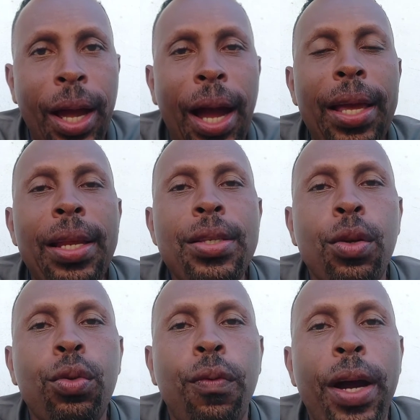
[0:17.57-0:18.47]
A
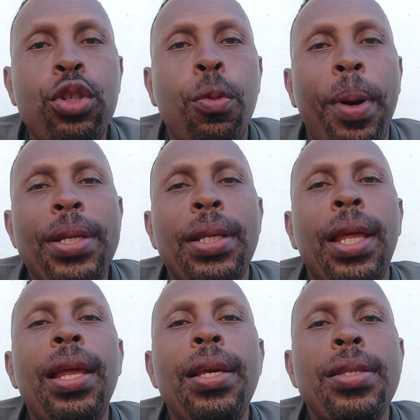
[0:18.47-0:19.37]
eleição do Vasco parece
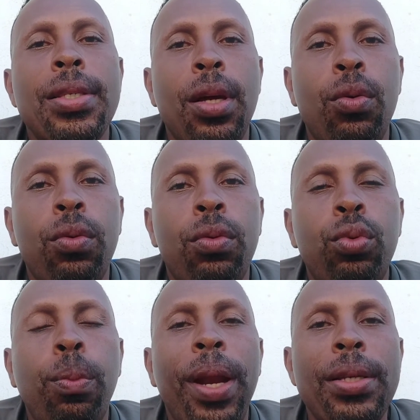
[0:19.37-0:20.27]
até a eleição
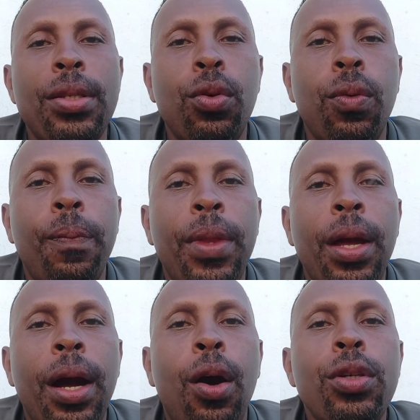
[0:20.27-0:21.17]
do Brasil,
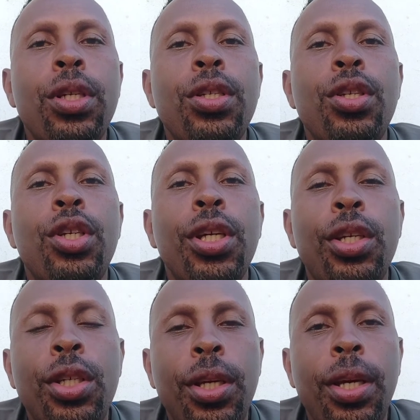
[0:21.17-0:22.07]
onde existe a
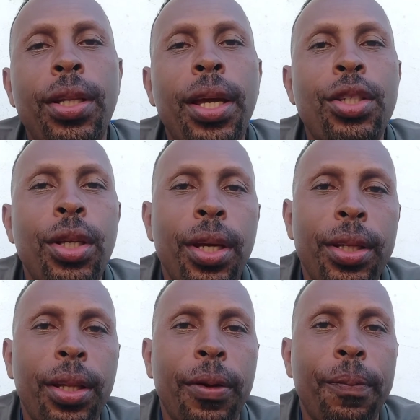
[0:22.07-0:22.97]
esquerda e a
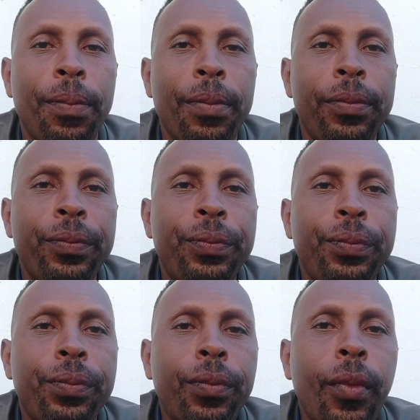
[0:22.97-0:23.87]
direita.
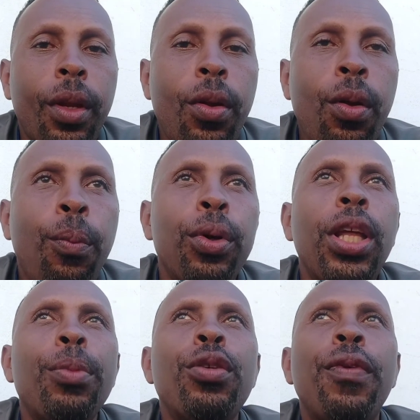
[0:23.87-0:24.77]

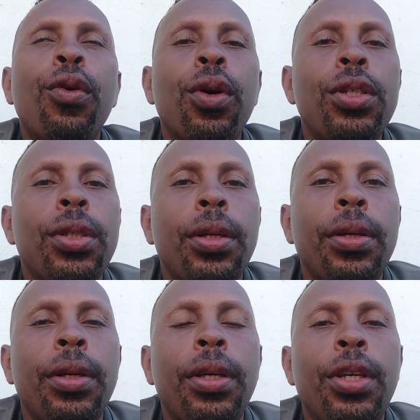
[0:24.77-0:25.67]
Podemos ver hoje
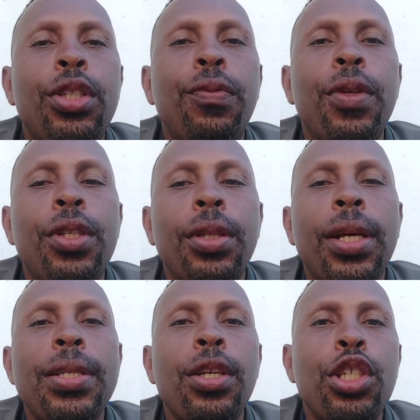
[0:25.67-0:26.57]
e dividir
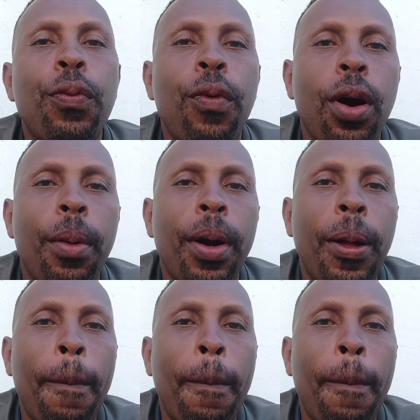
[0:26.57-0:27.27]
da seguinte forma: